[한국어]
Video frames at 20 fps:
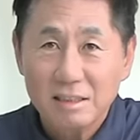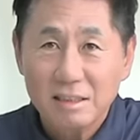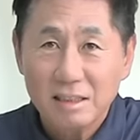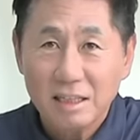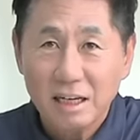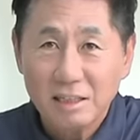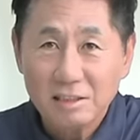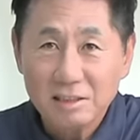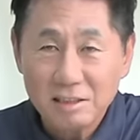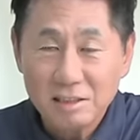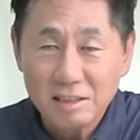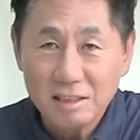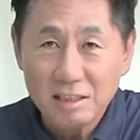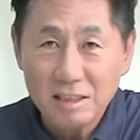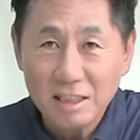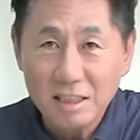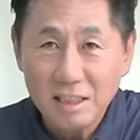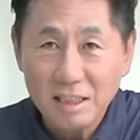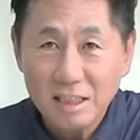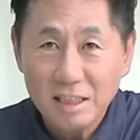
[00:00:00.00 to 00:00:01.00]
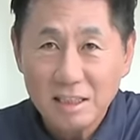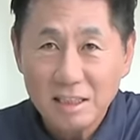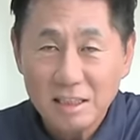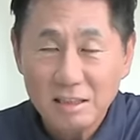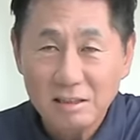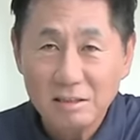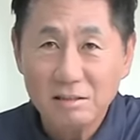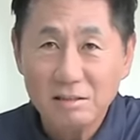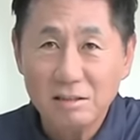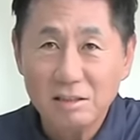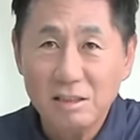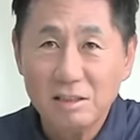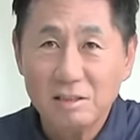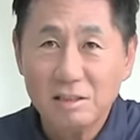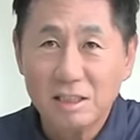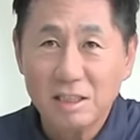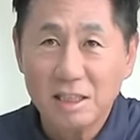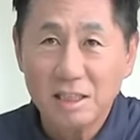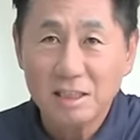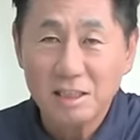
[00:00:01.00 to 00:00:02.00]
양측이 김건희
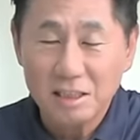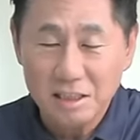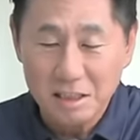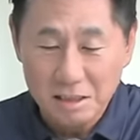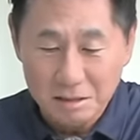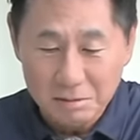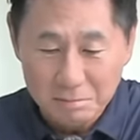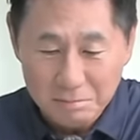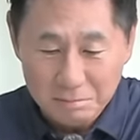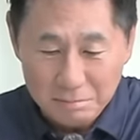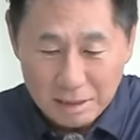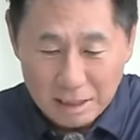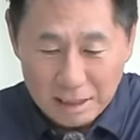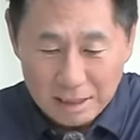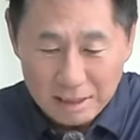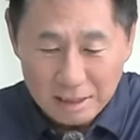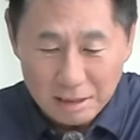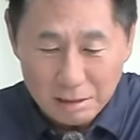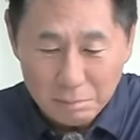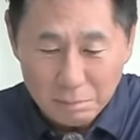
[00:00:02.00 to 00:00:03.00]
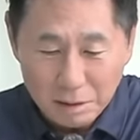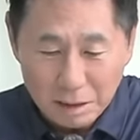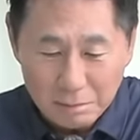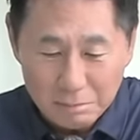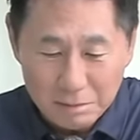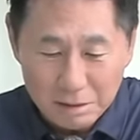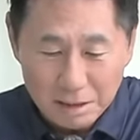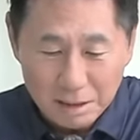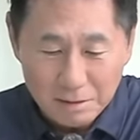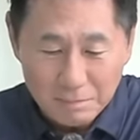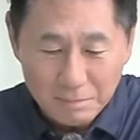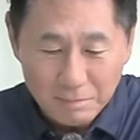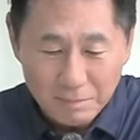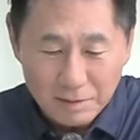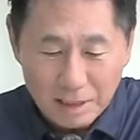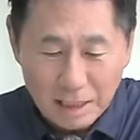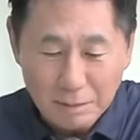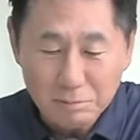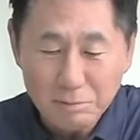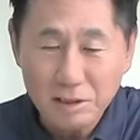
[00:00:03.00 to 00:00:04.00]
여사가 되지 말기를 바랍니다.
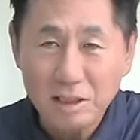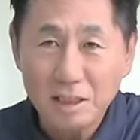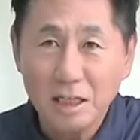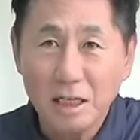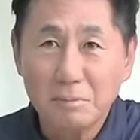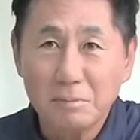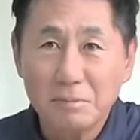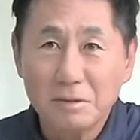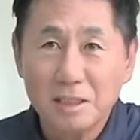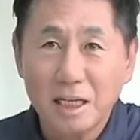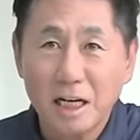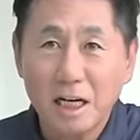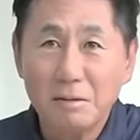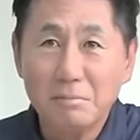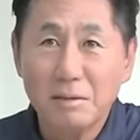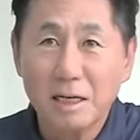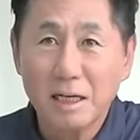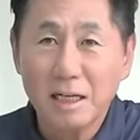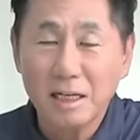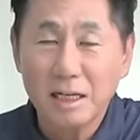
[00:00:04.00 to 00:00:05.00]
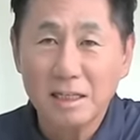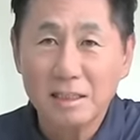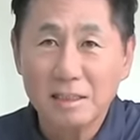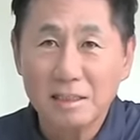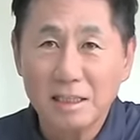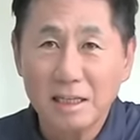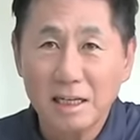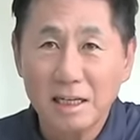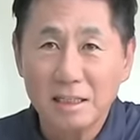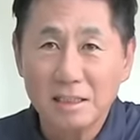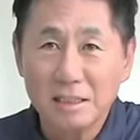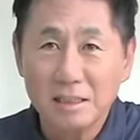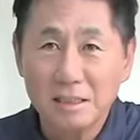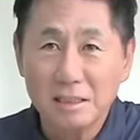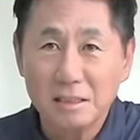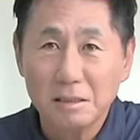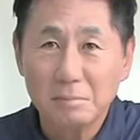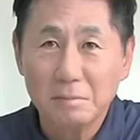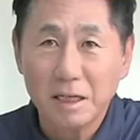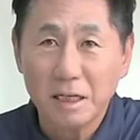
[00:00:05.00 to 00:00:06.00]
앞뒤감 잘 맞게
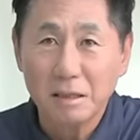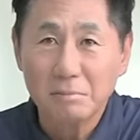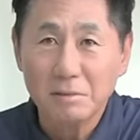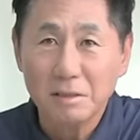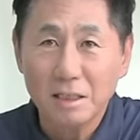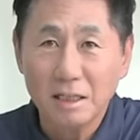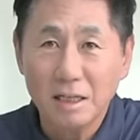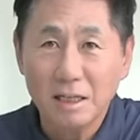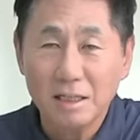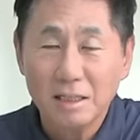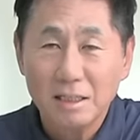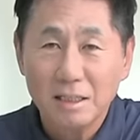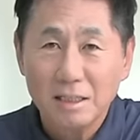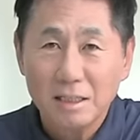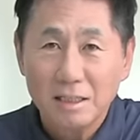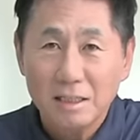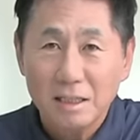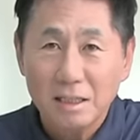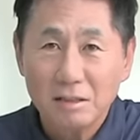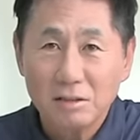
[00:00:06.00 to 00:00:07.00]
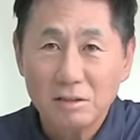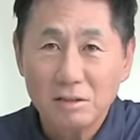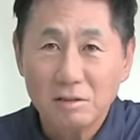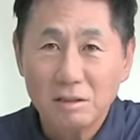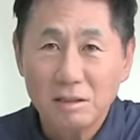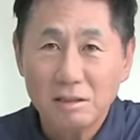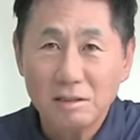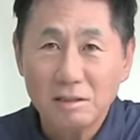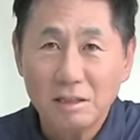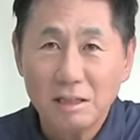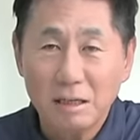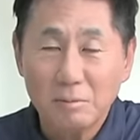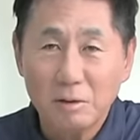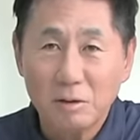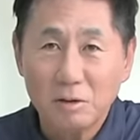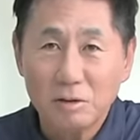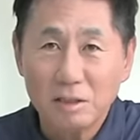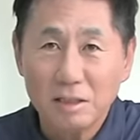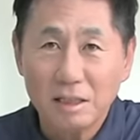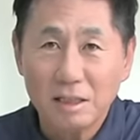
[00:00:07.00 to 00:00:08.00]
짜시기 바랍니다. 행정관은
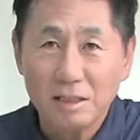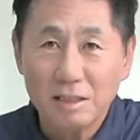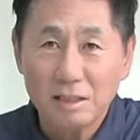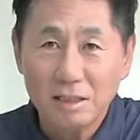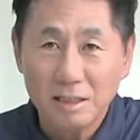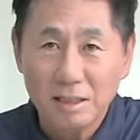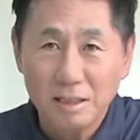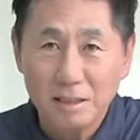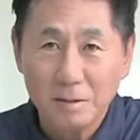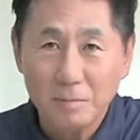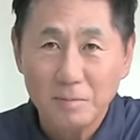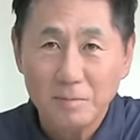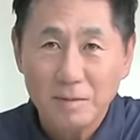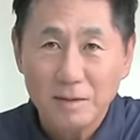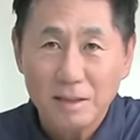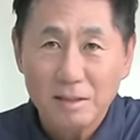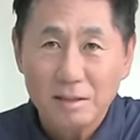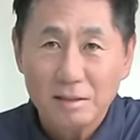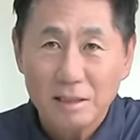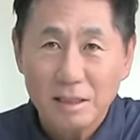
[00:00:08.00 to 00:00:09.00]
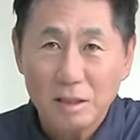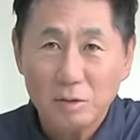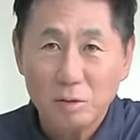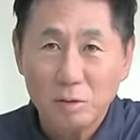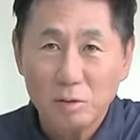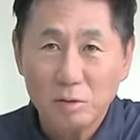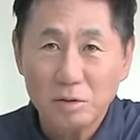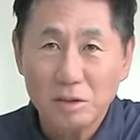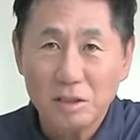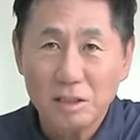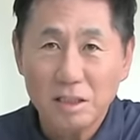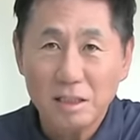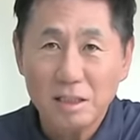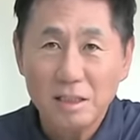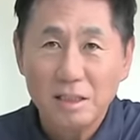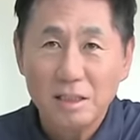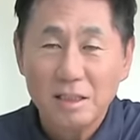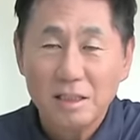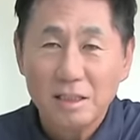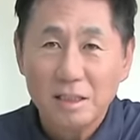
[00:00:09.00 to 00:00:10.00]
까먹었다. 네.
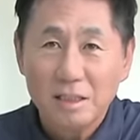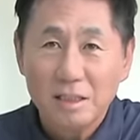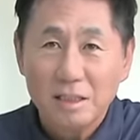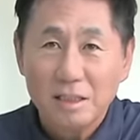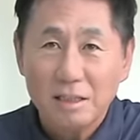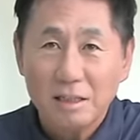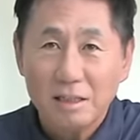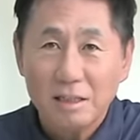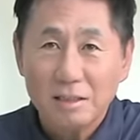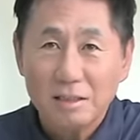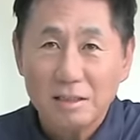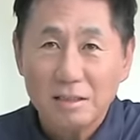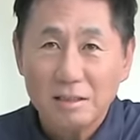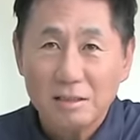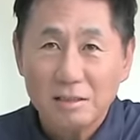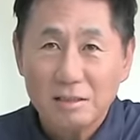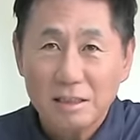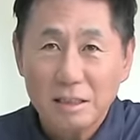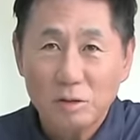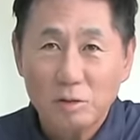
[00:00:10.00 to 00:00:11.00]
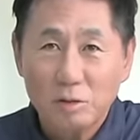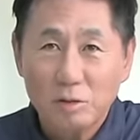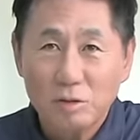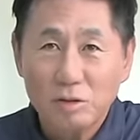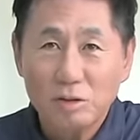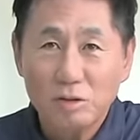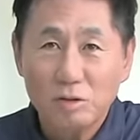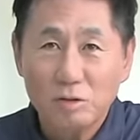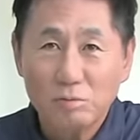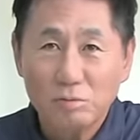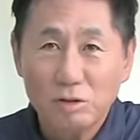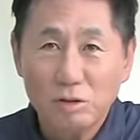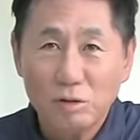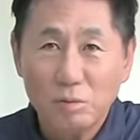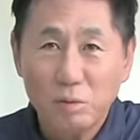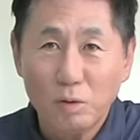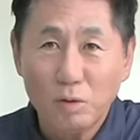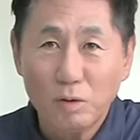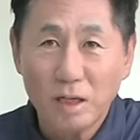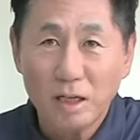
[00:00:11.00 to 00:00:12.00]
대통령실을 어, 대통령 기록물로
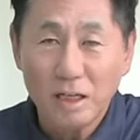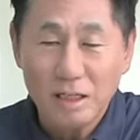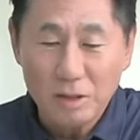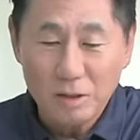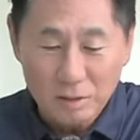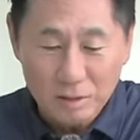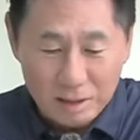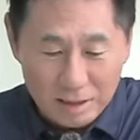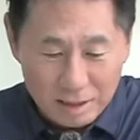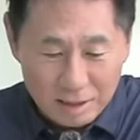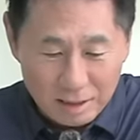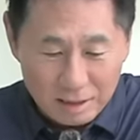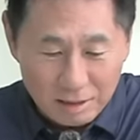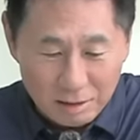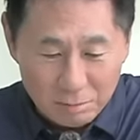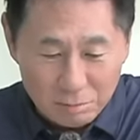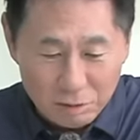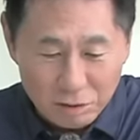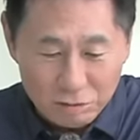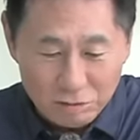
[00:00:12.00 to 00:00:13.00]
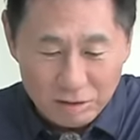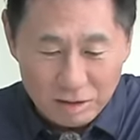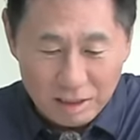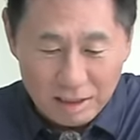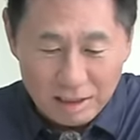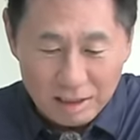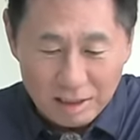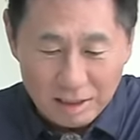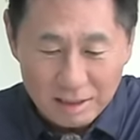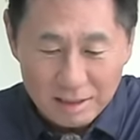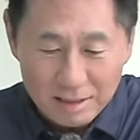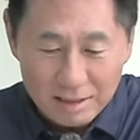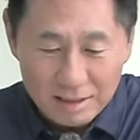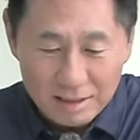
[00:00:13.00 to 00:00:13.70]
보관하려고 한다. 검토 중에 있다.